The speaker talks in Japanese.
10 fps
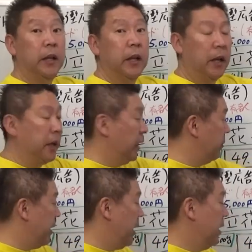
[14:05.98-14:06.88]
いただけれ
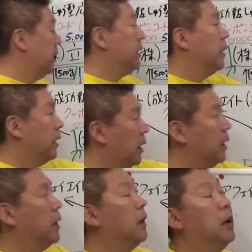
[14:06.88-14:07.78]
ば、越
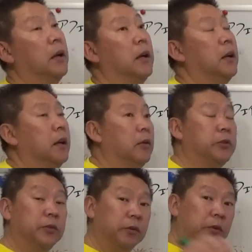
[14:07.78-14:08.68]

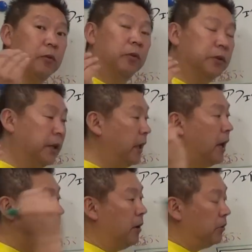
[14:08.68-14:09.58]
智くんの口座に
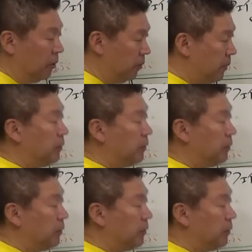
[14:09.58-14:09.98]
払うと。